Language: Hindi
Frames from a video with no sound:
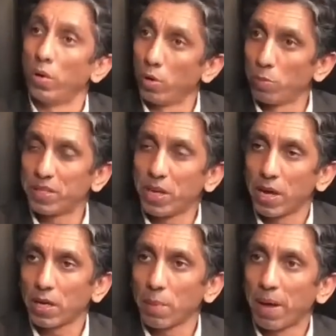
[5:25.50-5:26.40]
उनमें से
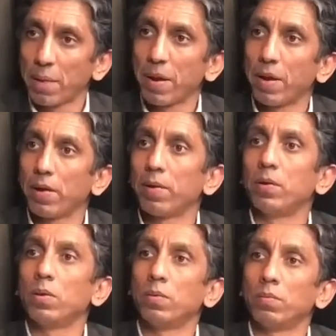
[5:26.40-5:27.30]
एक के बारे में
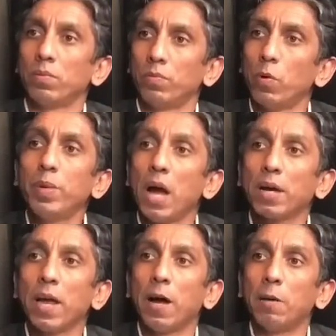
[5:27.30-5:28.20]
वो भी आ
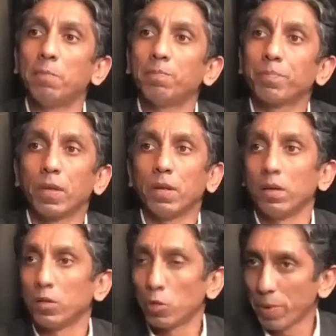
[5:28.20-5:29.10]
गया
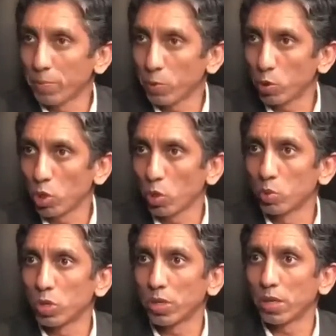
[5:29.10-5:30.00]
सुप्रीम जुडिशल
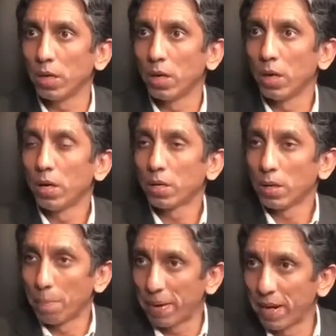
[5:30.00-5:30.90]
काउंसिल की
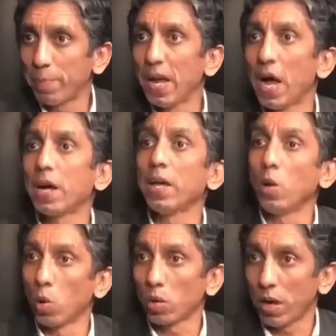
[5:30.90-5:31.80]
कंप्लेंट भी आ गई
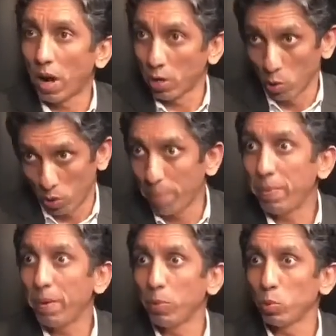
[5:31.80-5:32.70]
और ऑडियो टेप
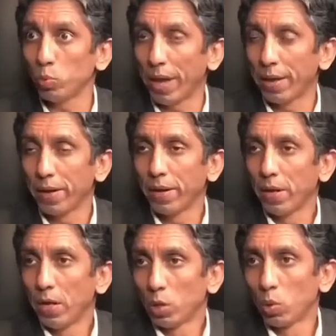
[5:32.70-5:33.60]
भी मौजूद है
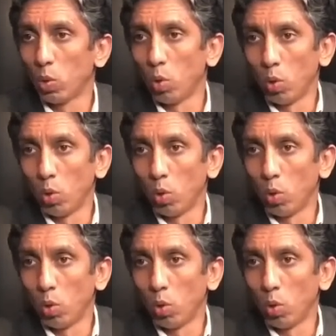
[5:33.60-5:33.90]
तो